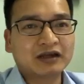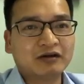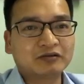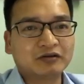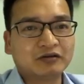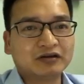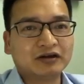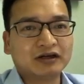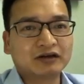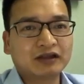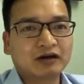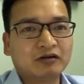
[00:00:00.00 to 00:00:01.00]
tạo cho con
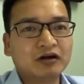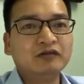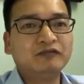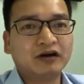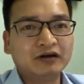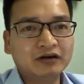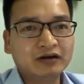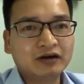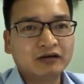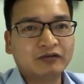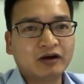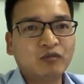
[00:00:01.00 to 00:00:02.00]
người người ta có hưng phấn
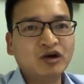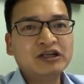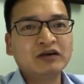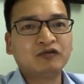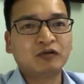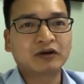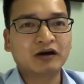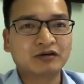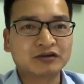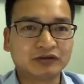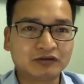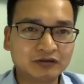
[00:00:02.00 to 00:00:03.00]
và muốn chinh phục các
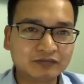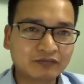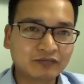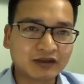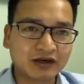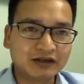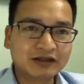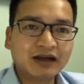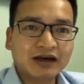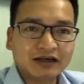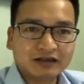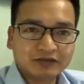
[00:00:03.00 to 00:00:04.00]
con số đấy, rất
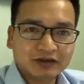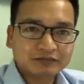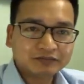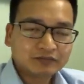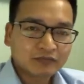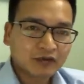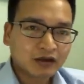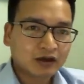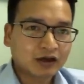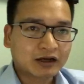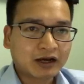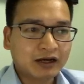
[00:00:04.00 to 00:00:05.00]
là hay như vậy
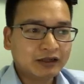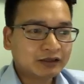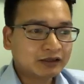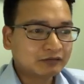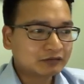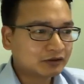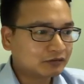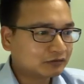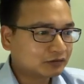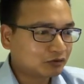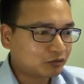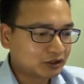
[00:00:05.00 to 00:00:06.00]
đấy, cái theo
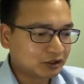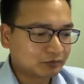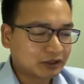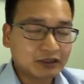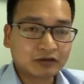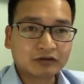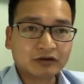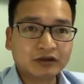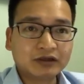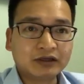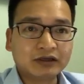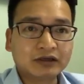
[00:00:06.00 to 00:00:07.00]
theo theo quan điểm cá nhân của tôi
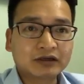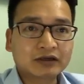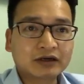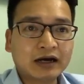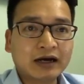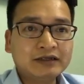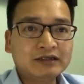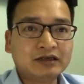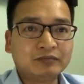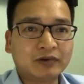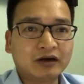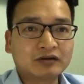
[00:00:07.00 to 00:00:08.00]
ấy, thì cái
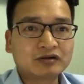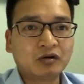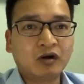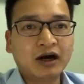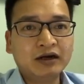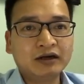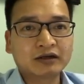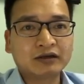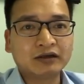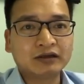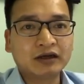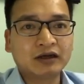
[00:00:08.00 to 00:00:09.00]
gì mà số hóa được
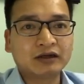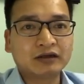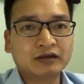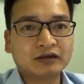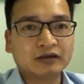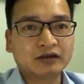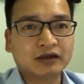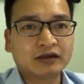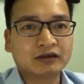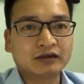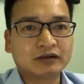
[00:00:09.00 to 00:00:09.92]
thì rất là là